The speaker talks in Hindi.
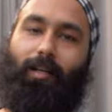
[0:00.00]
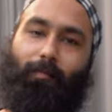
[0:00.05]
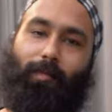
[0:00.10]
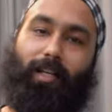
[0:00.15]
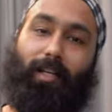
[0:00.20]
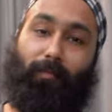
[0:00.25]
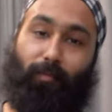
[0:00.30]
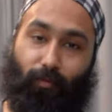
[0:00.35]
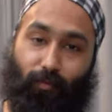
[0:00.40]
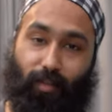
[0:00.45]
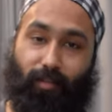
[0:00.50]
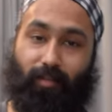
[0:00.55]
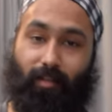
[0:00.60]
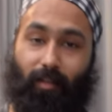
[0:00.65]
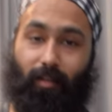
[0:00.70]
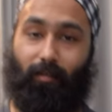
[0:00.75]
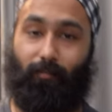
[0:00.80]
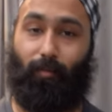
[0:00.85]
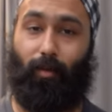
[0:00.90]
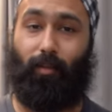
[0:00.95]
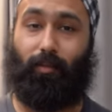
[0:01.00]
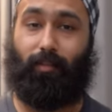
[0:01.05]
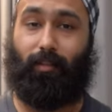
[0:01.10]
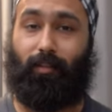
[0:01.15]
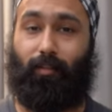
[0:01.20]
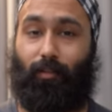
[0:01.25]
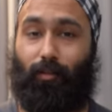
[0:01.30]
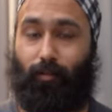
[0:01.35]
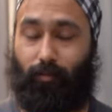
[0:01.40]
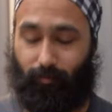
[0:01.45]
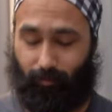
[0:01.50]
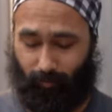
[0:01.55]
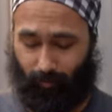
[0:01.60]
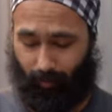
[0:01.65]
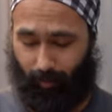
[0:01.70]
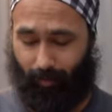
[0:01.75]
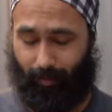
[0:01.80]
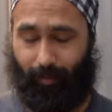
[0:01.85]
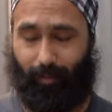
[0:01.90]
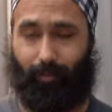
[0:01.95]
हमारी प्रोफेशनल अनबॉक्सिंग ऑफ
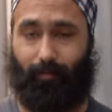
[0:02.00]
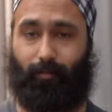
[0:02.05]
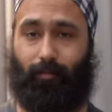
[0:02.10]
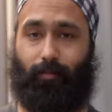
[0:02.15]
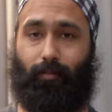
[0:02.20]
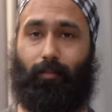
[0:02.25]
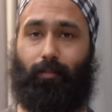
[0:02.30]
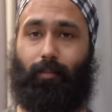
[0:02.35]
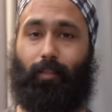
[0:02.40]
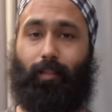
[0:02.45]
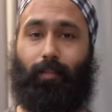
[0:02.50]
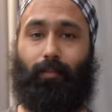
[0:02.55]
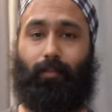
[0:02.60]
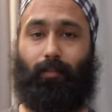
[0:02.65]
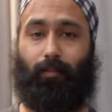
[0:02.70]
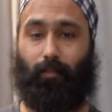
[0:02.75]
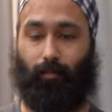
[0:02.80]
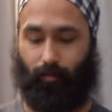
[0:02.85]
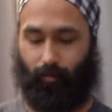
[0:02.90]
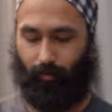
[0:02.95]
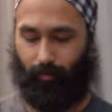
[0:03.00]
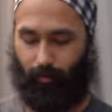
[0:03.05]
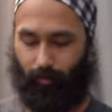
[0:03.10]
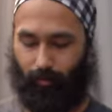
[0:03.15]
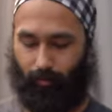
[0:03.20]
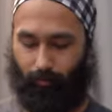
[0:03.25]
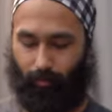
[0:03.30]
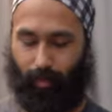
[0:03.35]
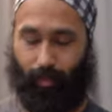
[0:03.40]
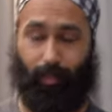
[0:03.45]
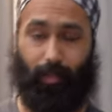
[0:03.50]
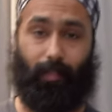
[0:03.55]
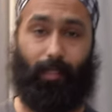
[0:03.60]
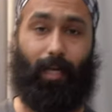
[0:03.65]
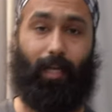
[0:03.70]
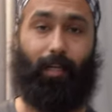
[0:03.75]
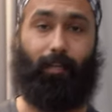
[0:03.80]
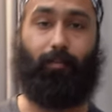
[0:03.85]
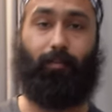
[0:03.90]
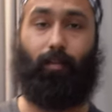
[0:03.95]
द आई केस बाय
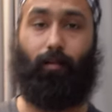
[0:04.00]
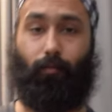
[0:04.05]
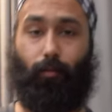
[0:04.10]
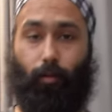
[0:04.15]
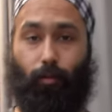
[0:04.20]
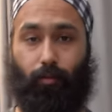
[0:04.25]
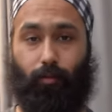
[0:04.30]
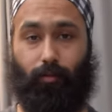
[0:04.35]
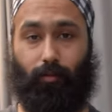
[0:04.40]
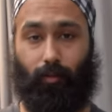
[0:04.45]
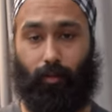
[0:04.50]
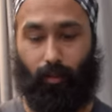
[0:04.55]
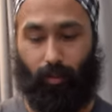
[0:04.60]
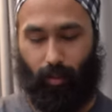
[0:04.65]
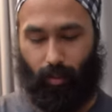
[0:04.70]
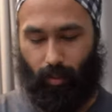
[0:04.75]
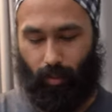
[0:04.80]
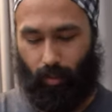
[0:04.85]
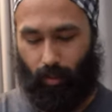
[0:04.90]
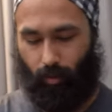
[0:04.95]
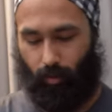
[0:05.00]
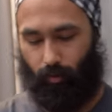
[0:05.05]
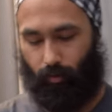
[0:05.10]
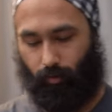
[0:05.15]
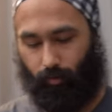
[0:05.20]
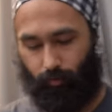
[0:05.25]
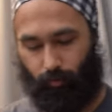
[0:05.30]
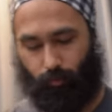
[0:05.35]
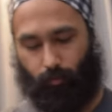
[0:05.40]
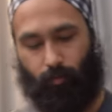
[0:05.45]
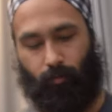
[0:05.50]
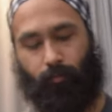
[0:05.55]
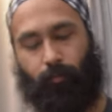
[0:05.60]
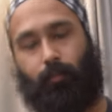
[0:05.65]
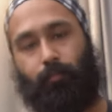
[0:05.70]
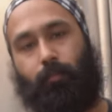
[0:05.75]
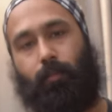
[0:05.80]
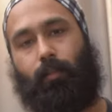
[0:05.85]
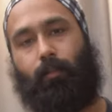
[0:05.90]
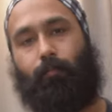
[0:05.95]
गैलेक्स रेवोल्यूशन थ्री और सून हम
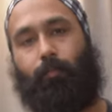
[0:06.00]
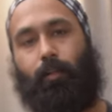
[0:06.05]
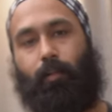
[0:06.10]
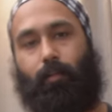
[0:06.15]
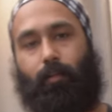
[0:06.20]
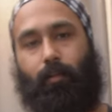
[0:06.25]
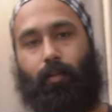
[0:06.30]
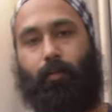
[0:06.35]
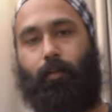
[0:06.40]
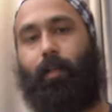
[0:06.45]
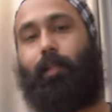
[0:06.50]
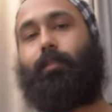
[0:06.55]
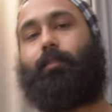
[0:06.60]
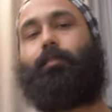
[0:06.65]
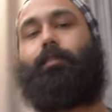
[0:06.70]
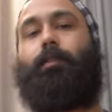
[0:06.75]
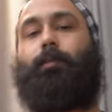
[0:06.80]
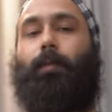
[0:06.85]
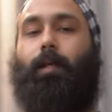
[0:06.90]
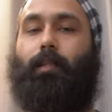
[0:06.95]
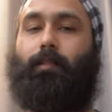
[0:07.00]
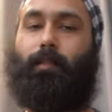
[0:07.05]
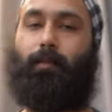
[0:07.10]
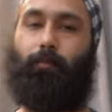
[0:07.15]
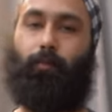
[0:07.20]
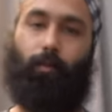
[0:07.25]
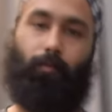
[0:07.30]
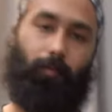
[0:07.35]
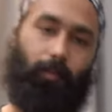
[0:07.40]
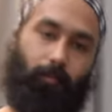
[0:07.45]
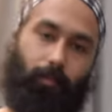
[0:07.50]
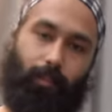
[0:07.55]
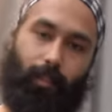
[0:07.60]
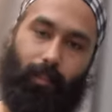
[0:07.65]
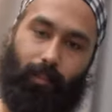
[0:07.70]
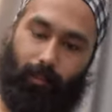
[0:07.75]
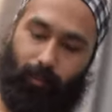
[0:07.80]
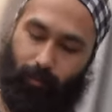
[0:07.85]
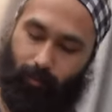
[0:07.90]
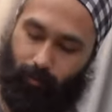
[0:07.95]
इसमें एक बिल्ड करने वाले हैं जिसके पार्ट्स आपको हमने
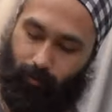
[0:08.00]
बताए दिए